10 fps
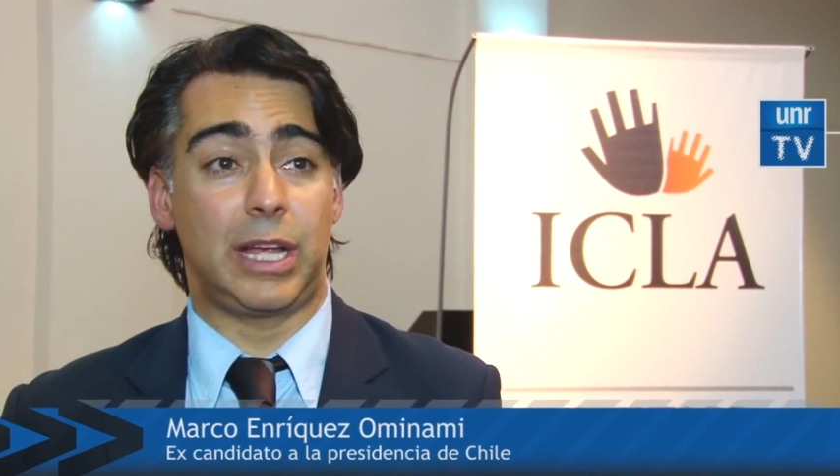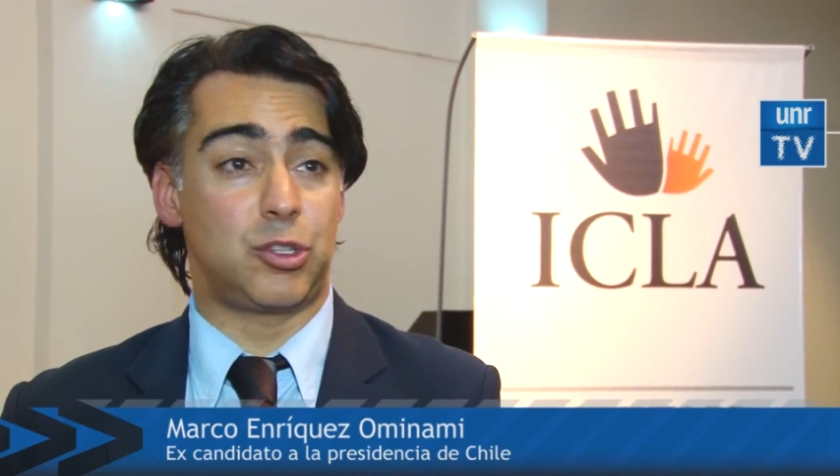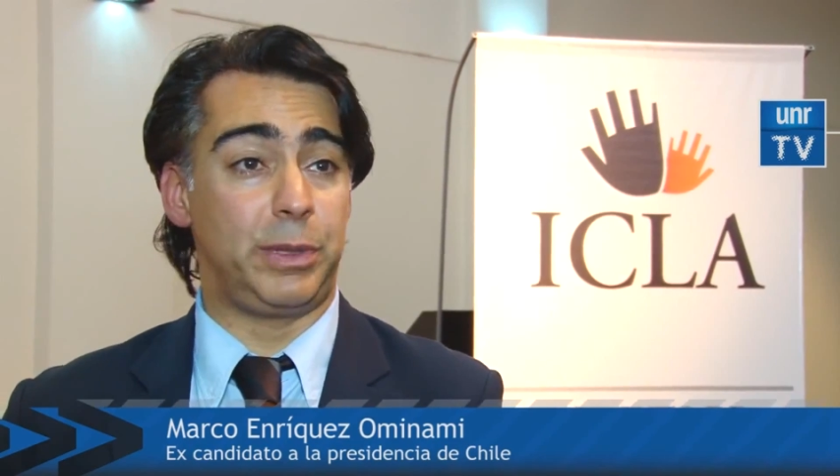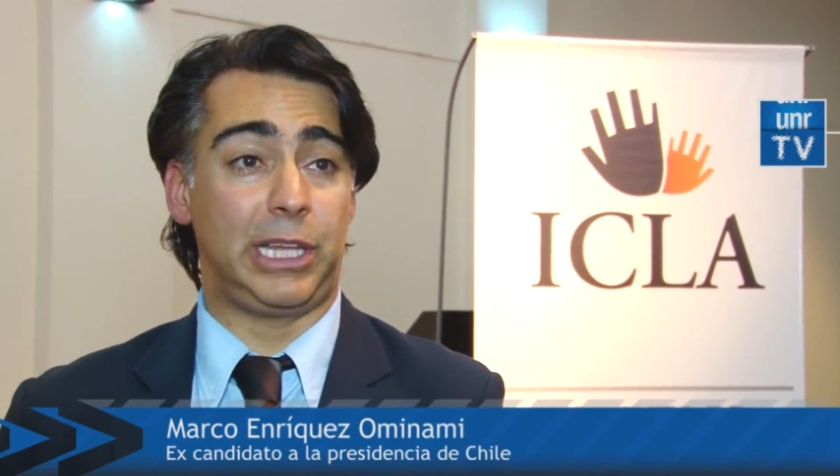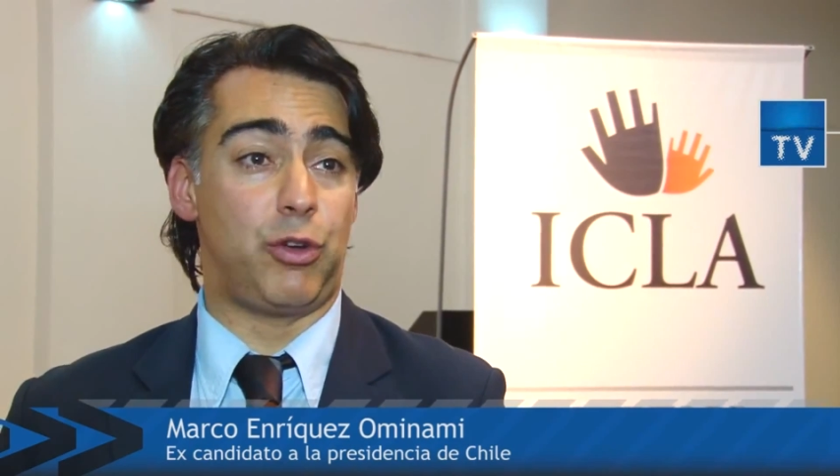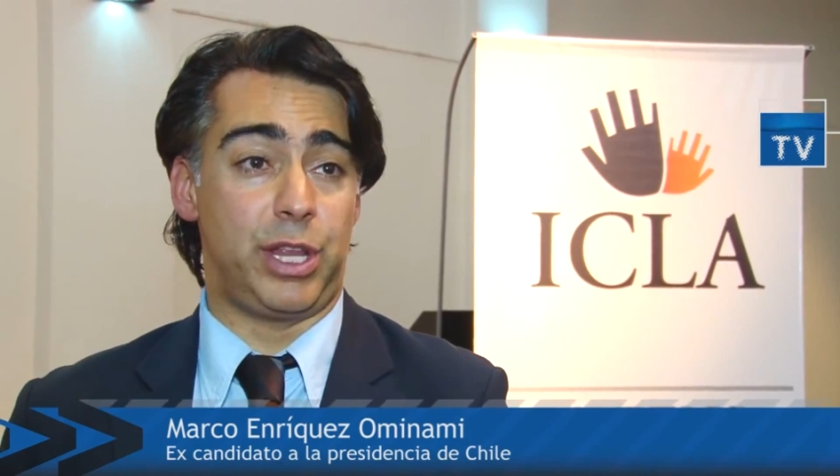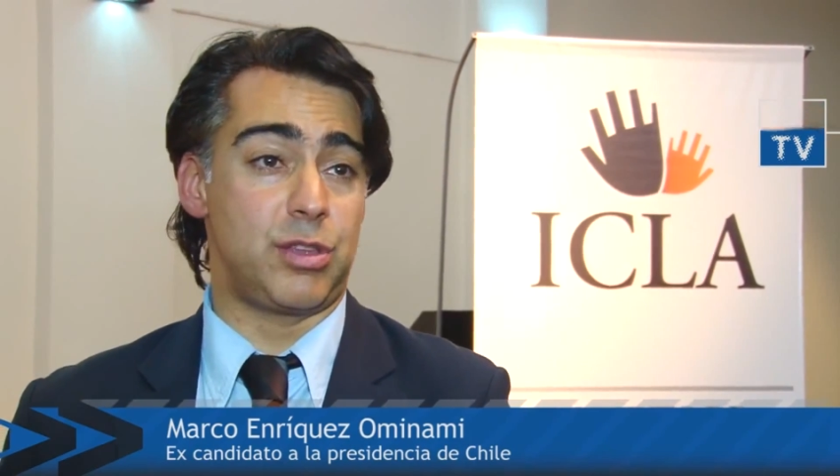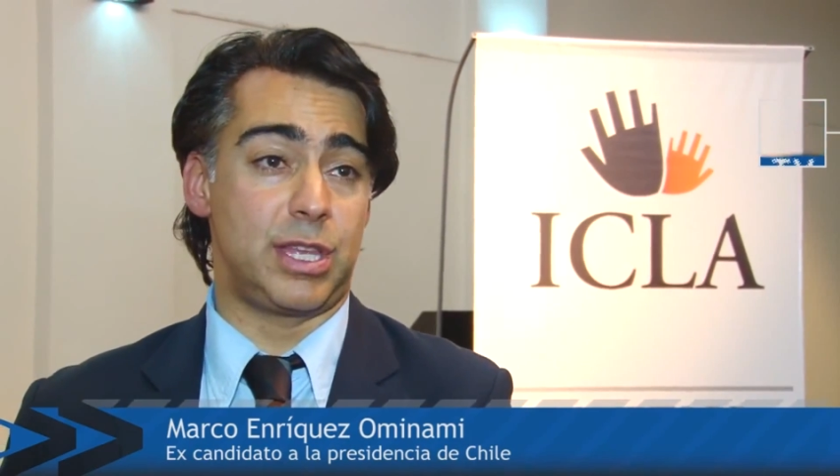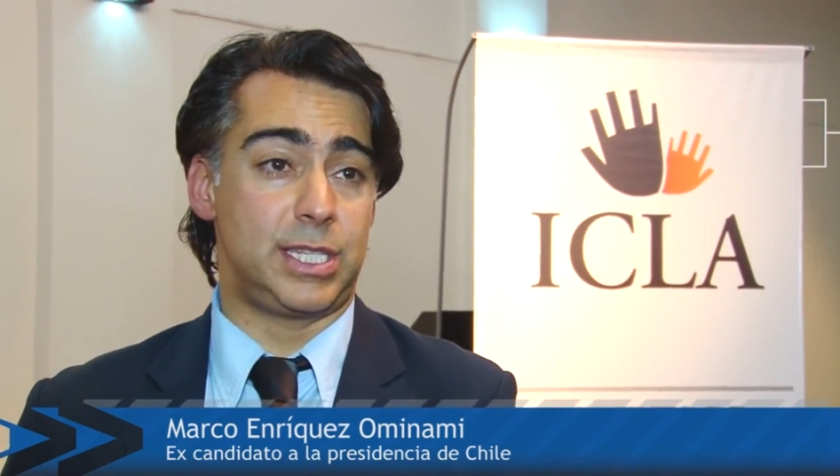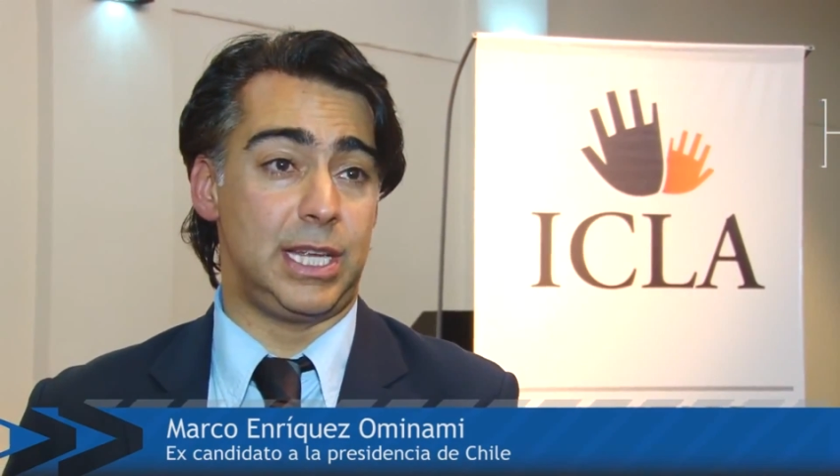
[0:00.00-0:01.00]
a la que someten los
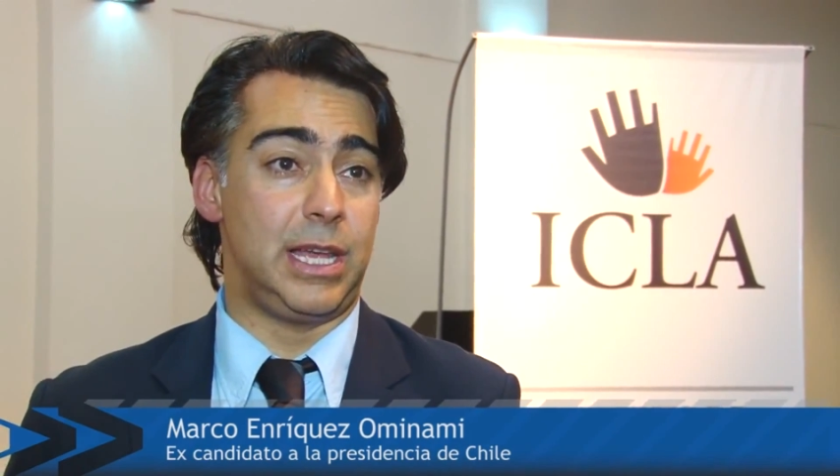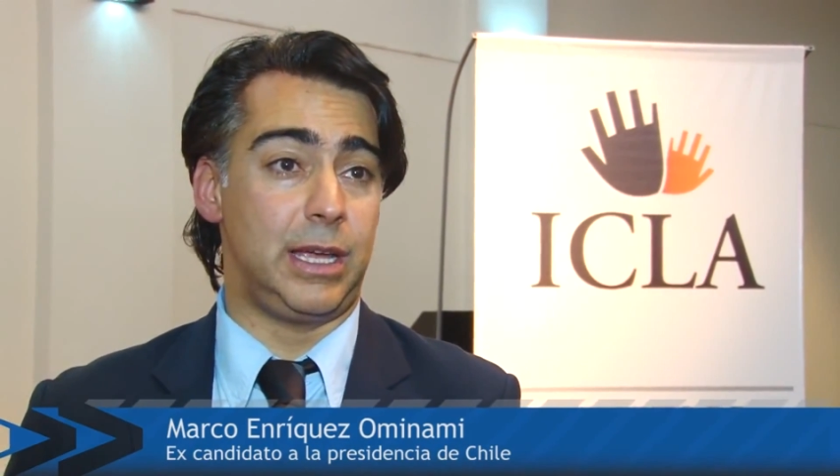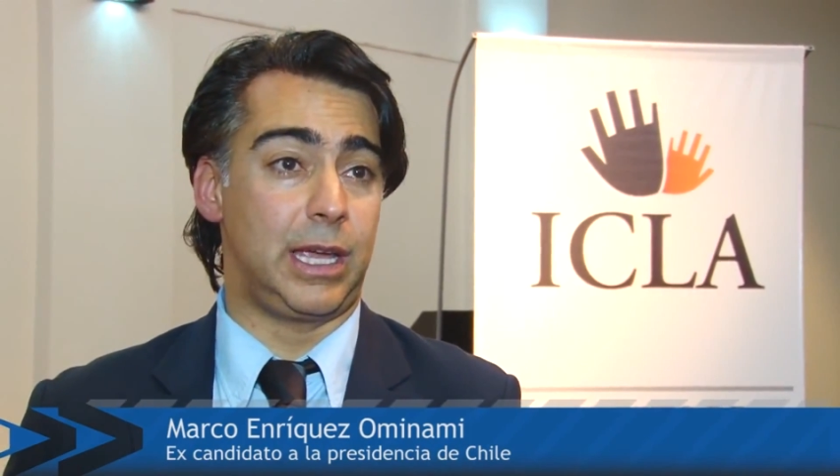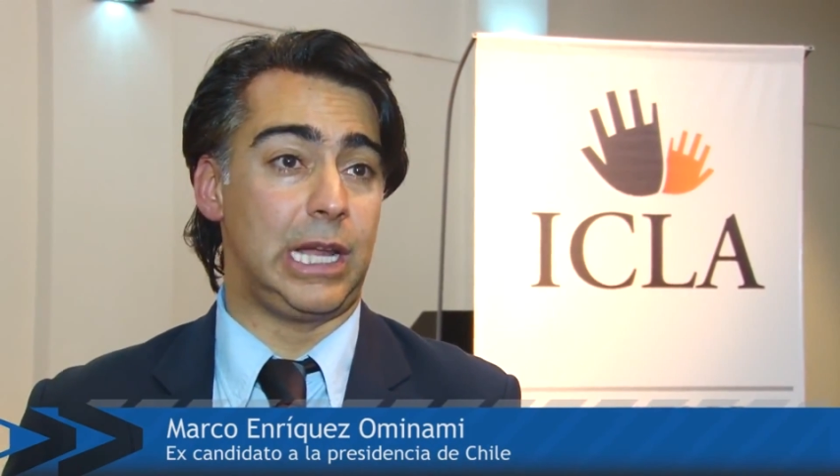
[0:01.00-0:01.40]
niños de Chile,